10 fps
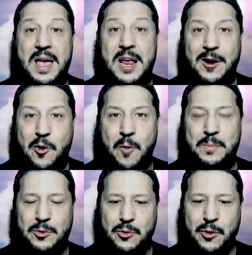il
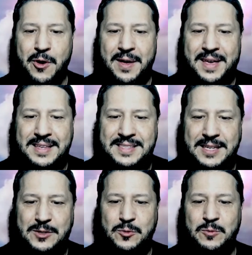compito che si
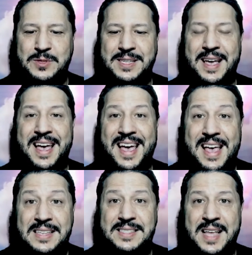assunse
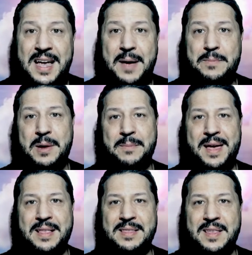
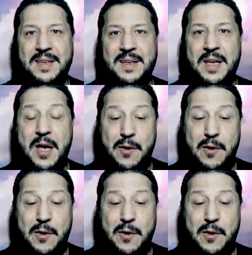instancabilmente